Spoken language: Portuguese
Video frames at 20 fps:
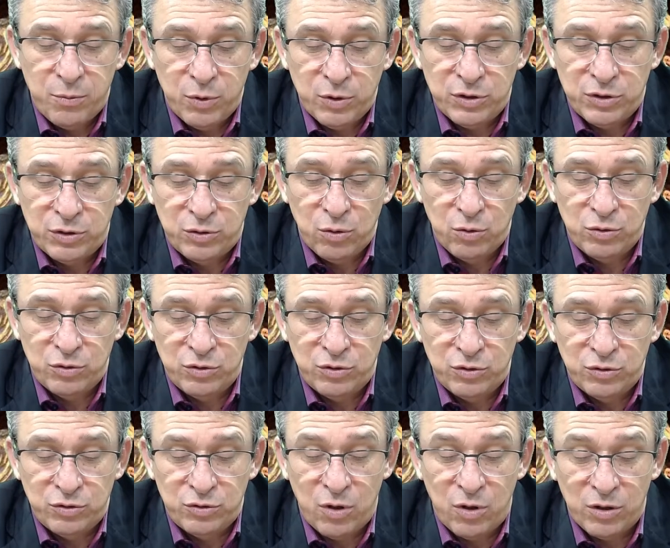pois todos
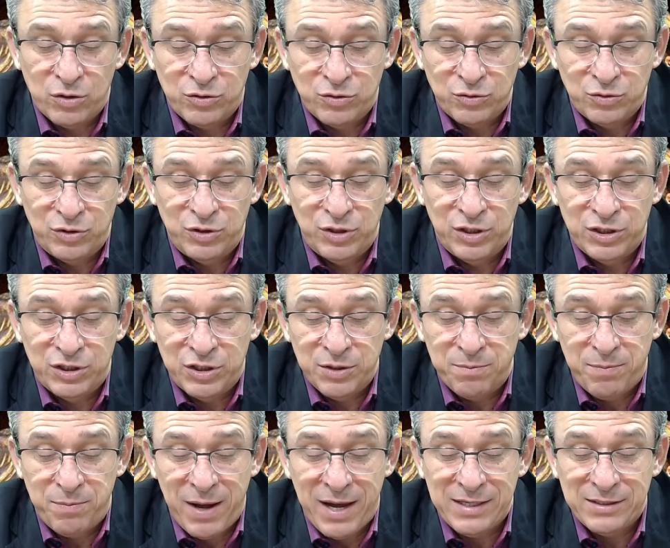os nossos dias se
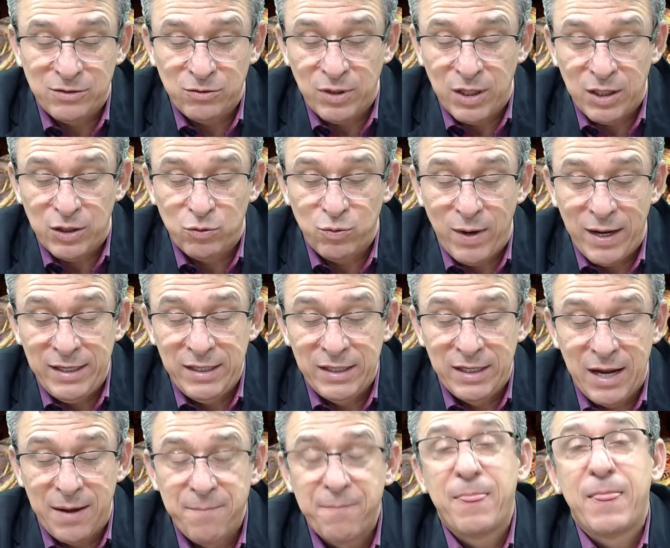passam na tua
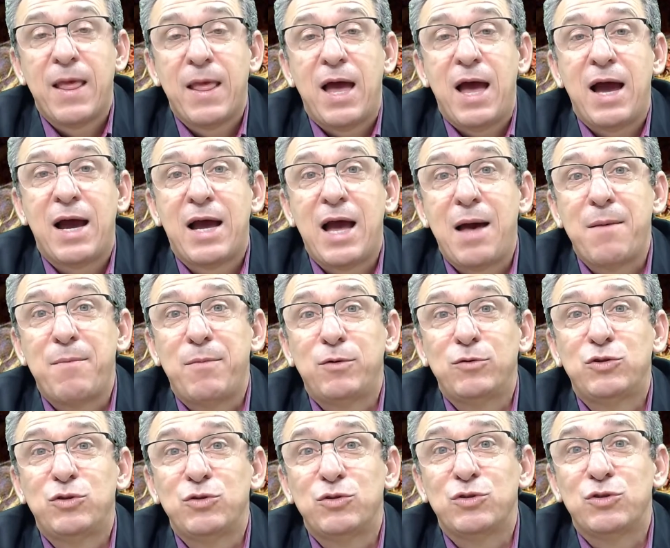ira,
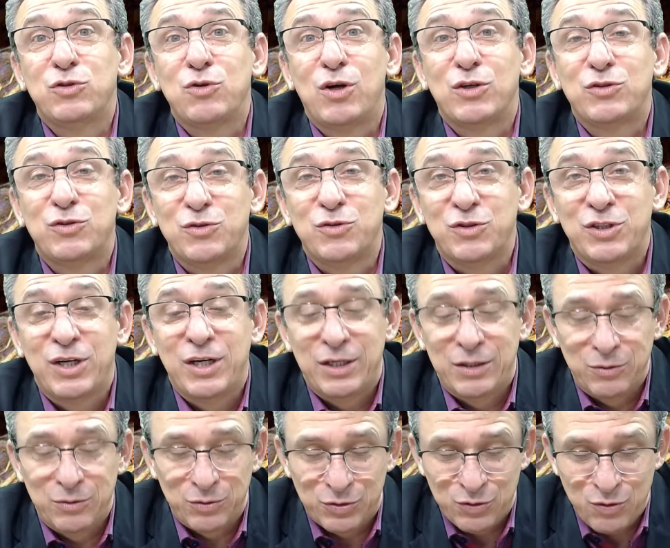acabam-se os nossos
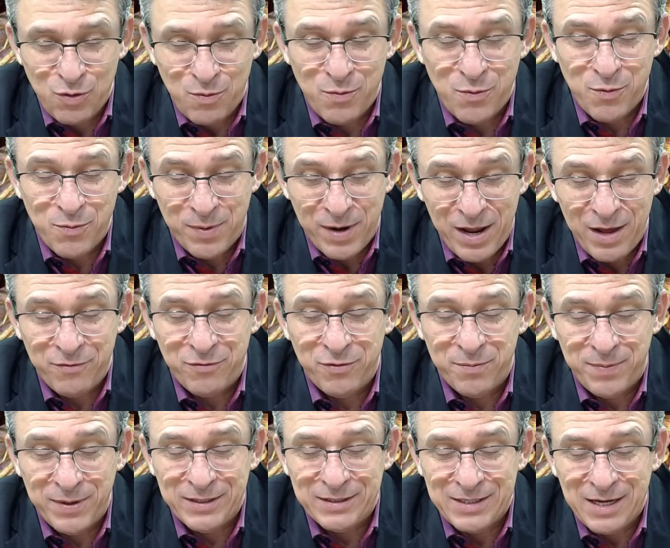anos como um breve
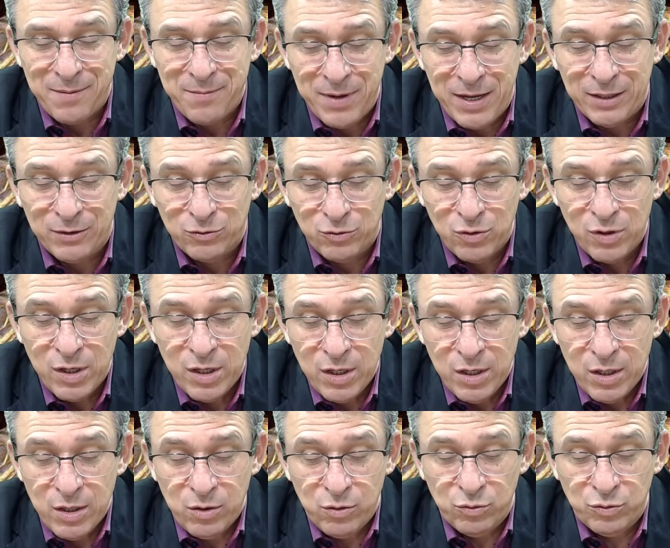pensamento.
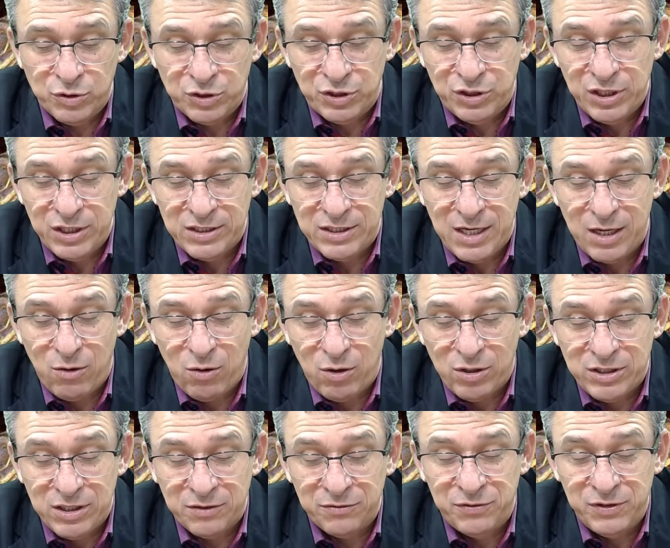Os dias da
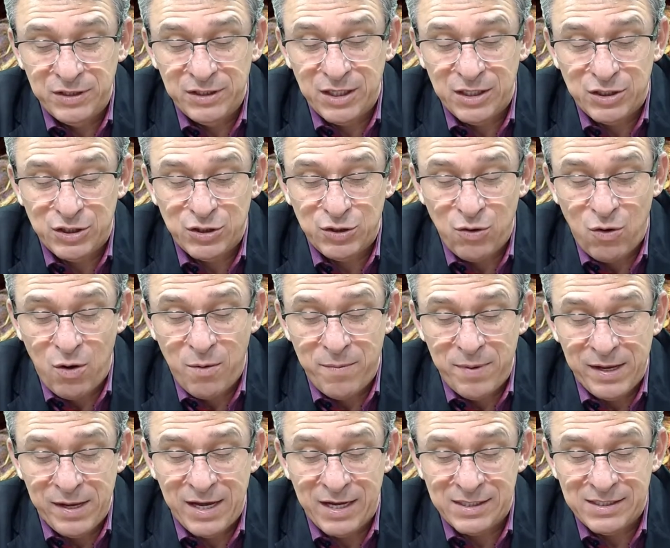nossa vida
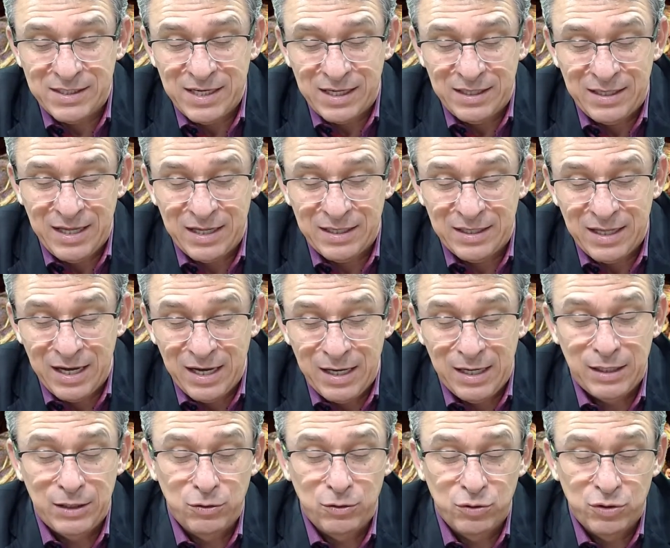sobem a 70
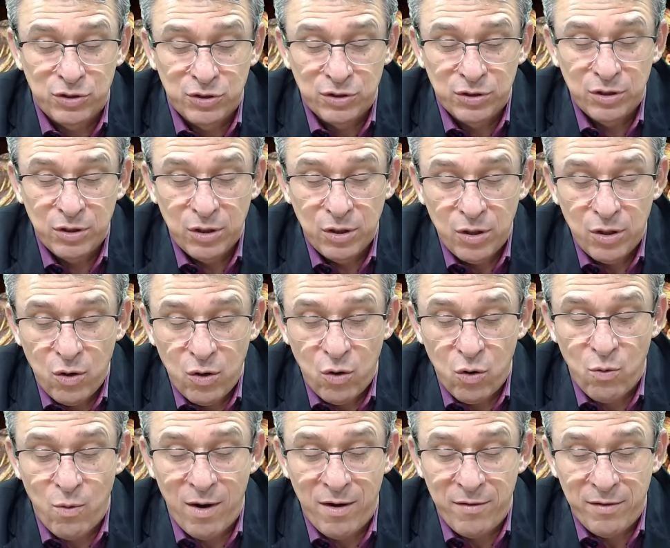anos,
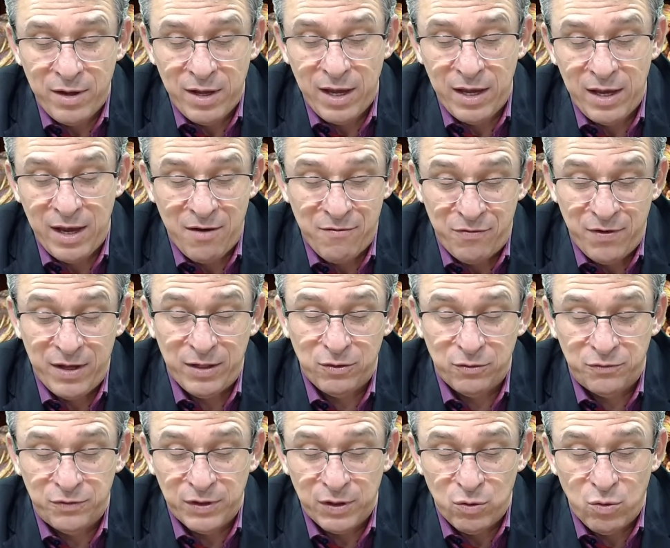ou a, em havendo
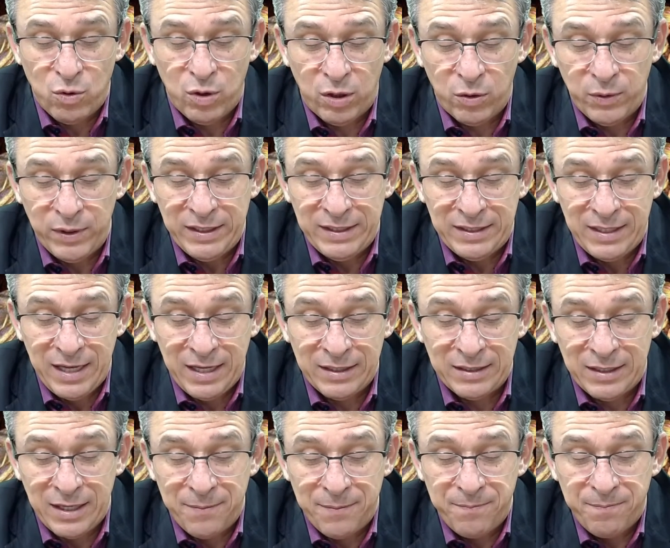vigor a
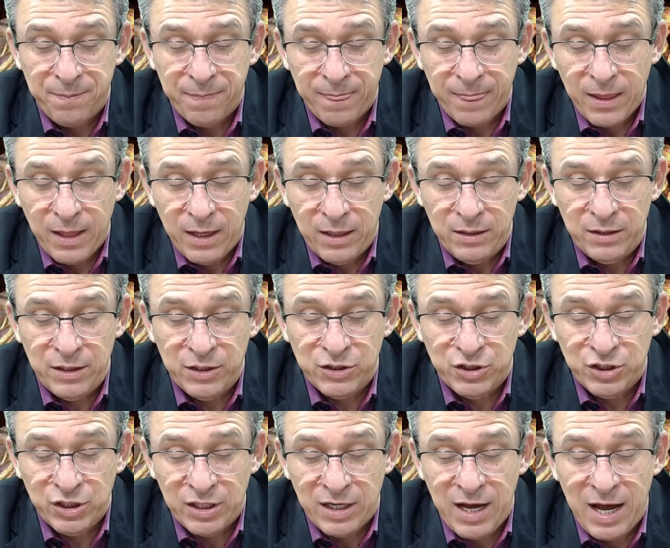80.
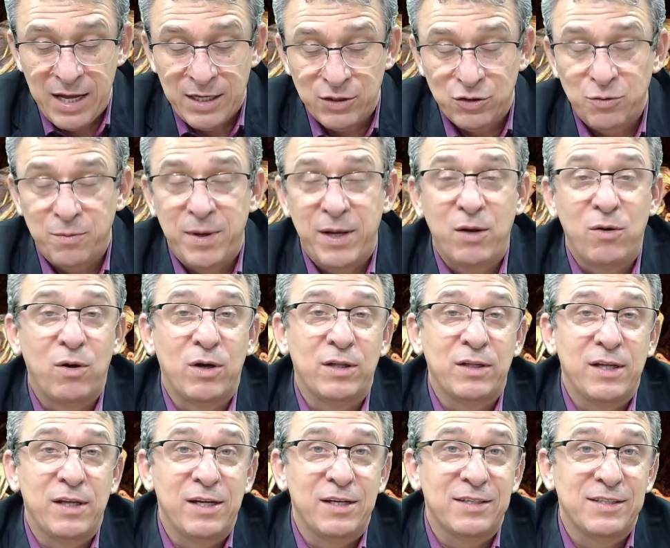Neste caso, o melhor
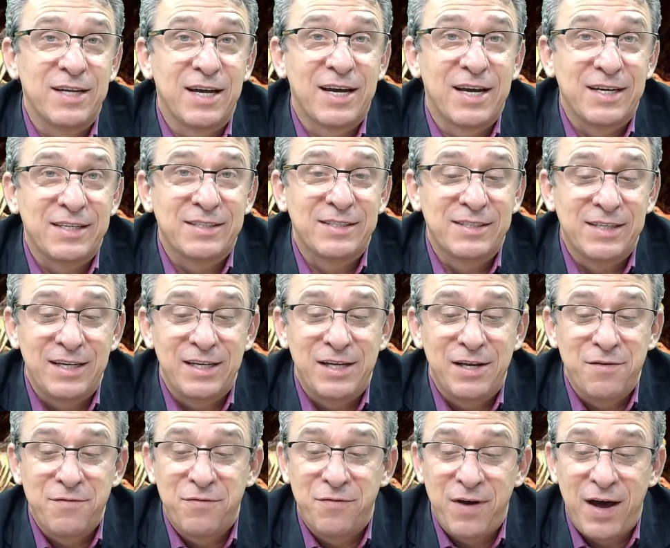deles é câncer
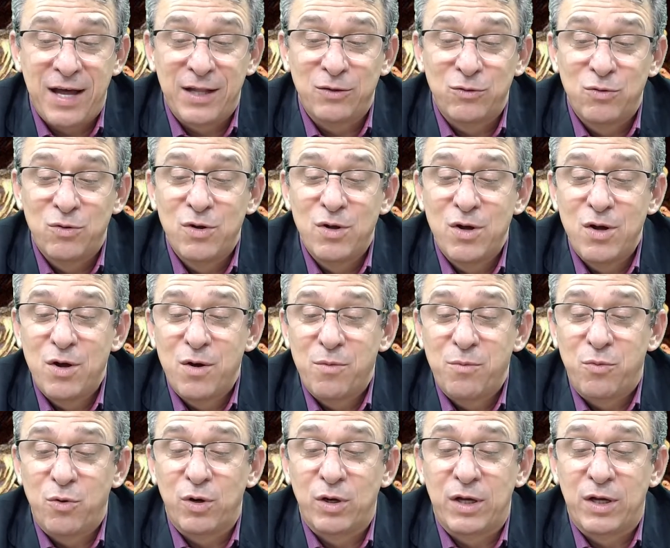e enfado,
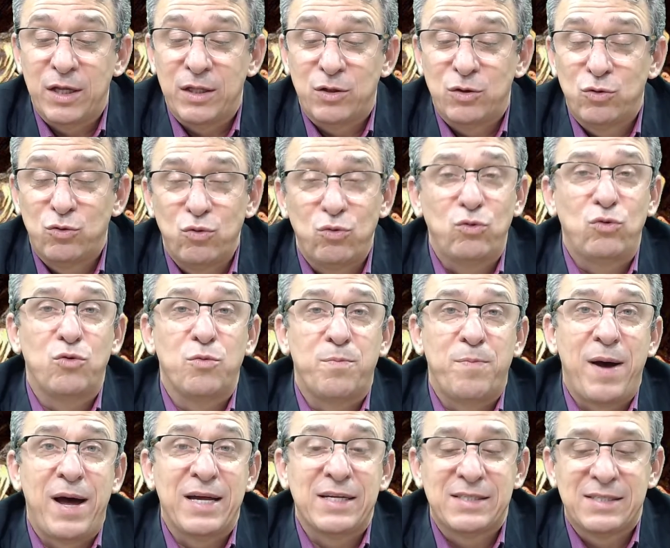porque tudo
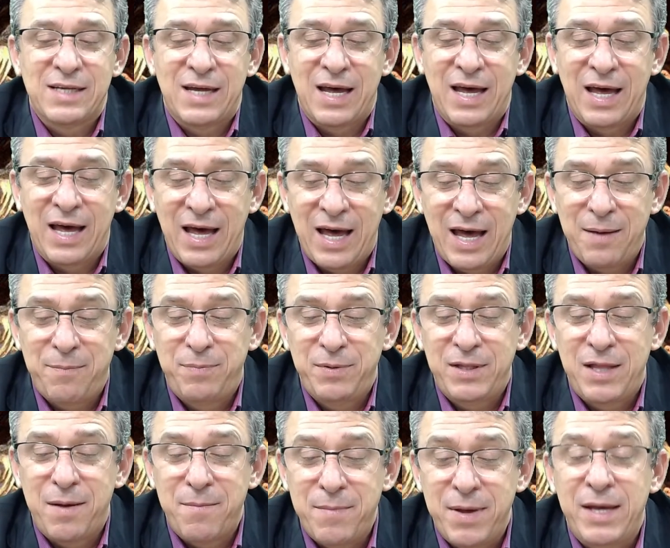passa
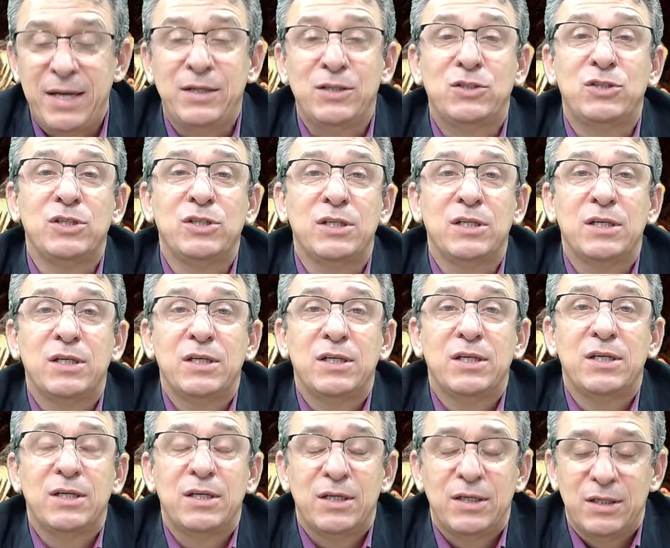rapidamente
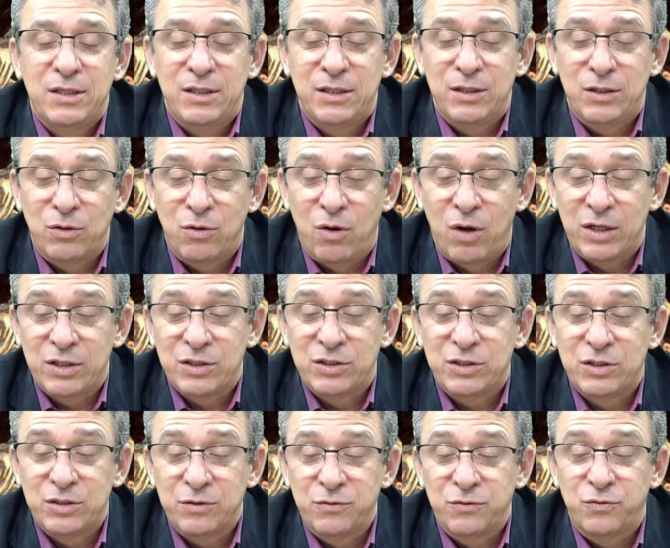e
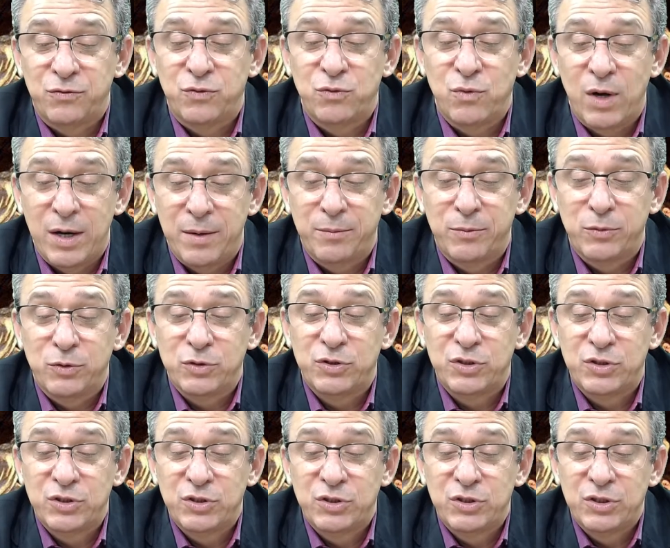nós
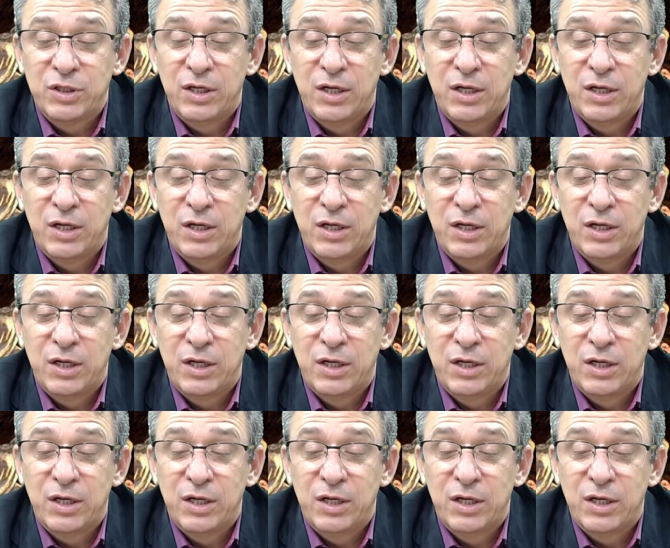voamos.